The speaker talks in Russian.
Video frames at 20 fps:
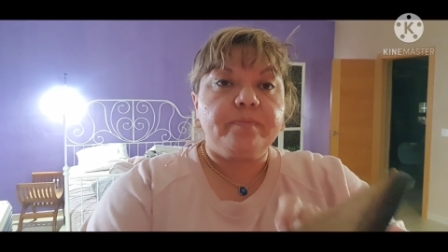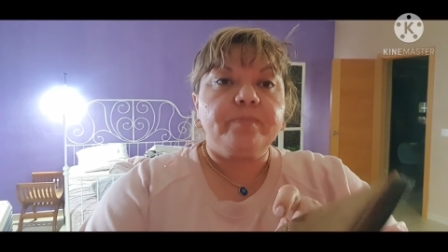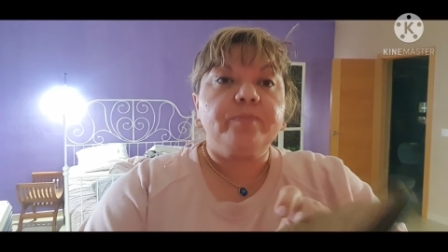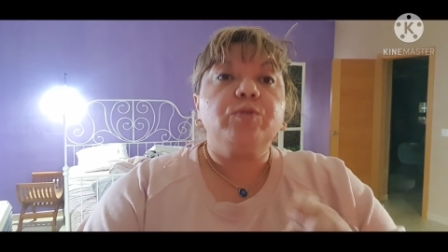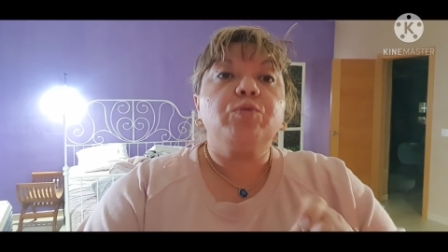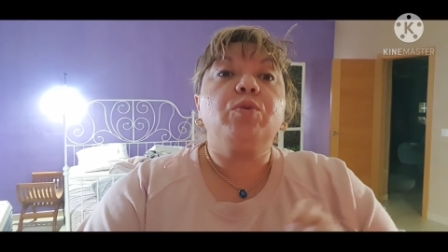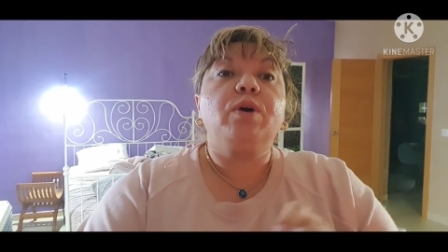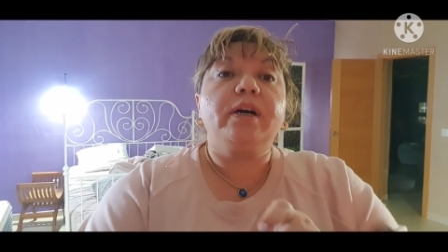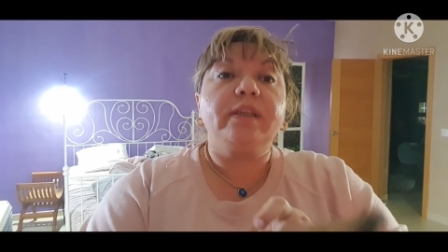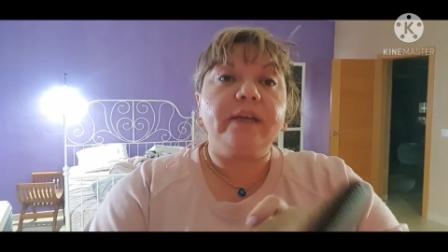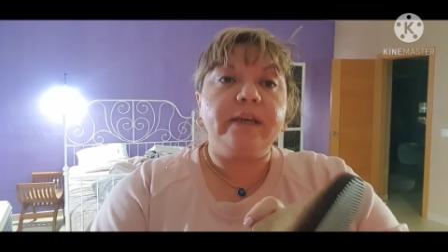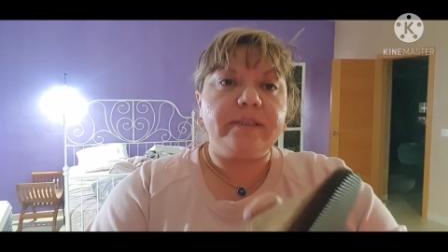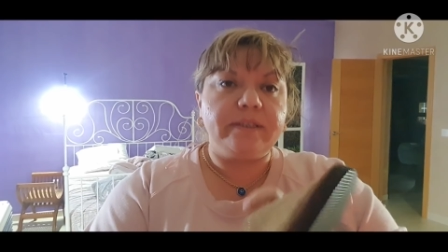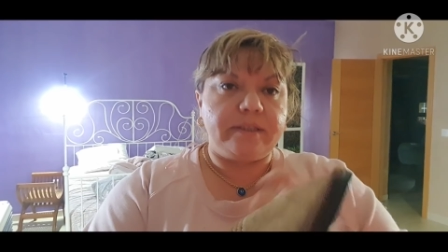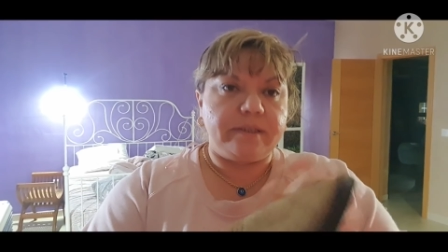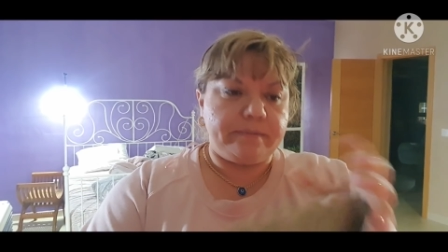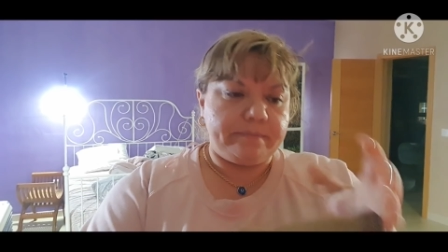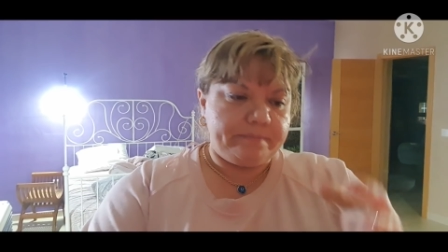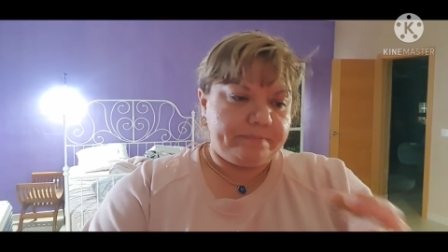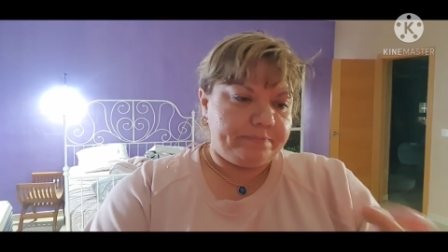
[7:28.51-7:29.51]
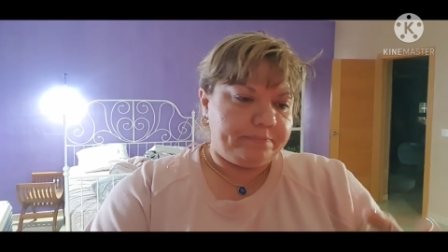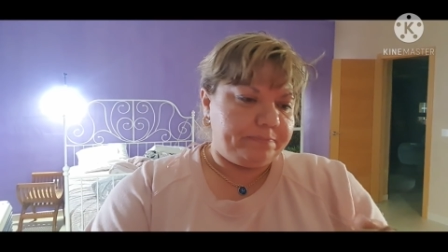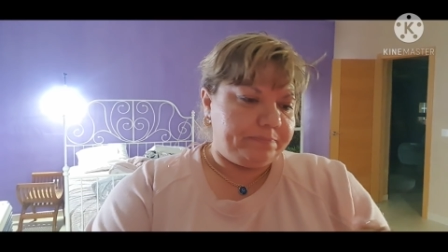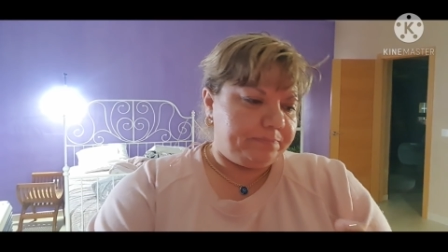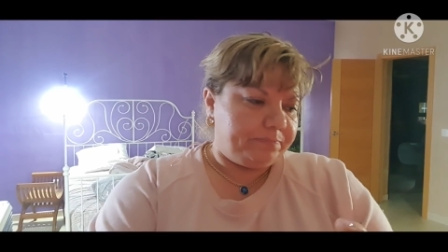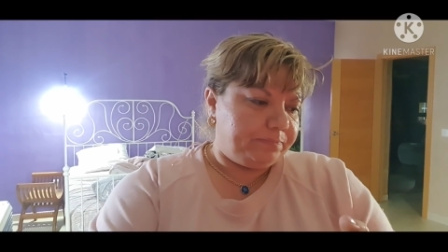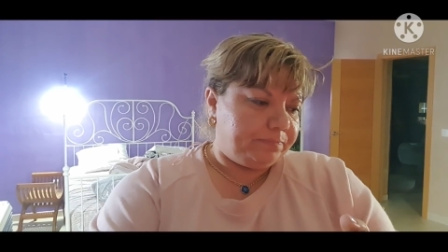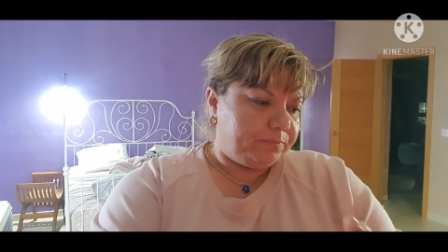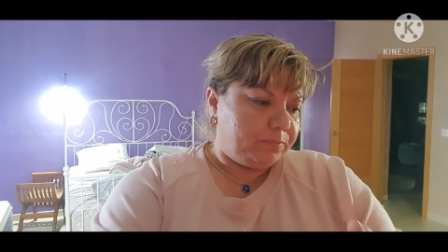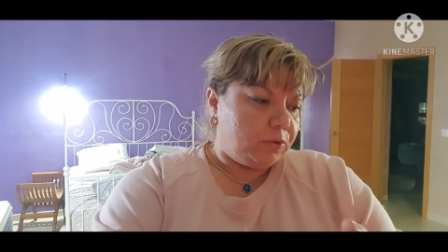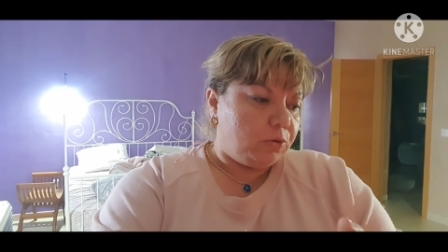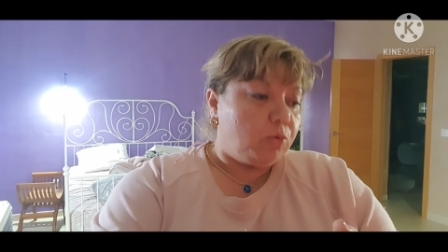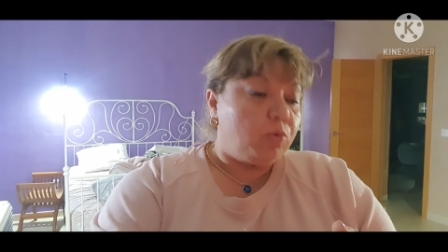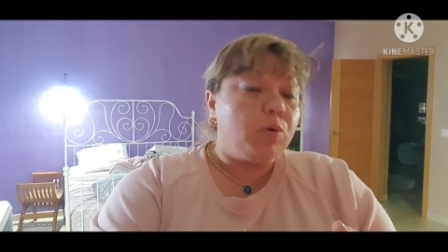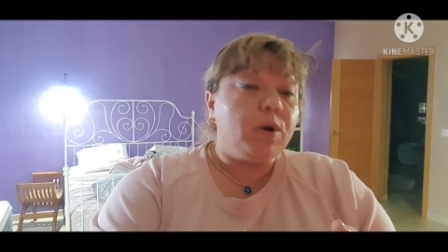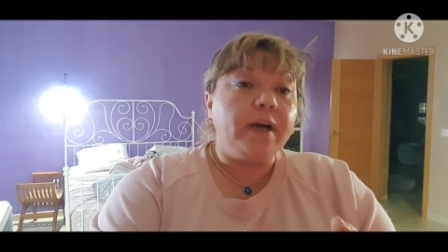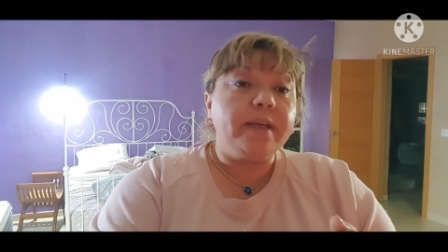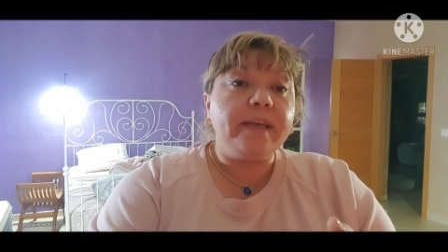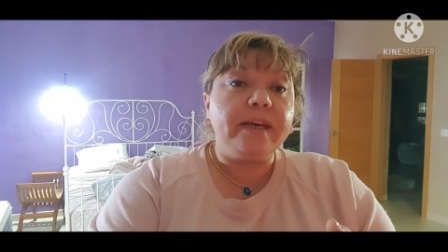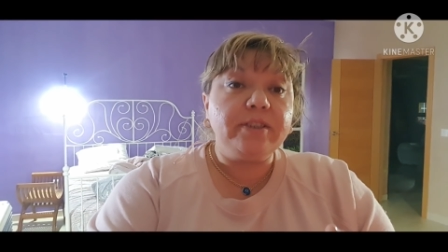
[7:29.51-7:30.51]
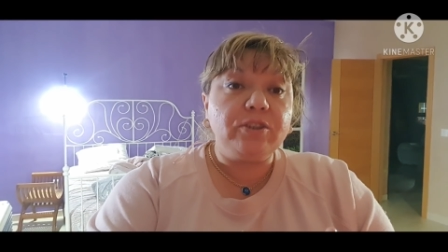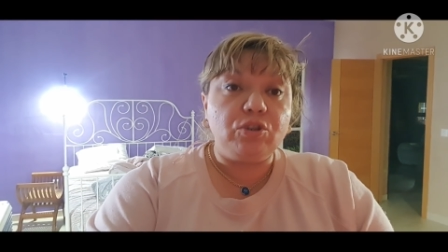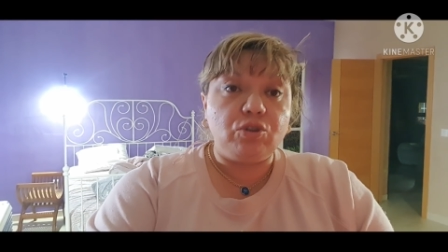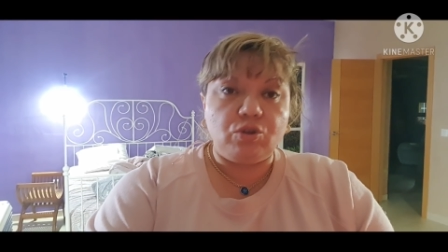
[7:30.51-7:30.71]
Угадайте. Угадайте,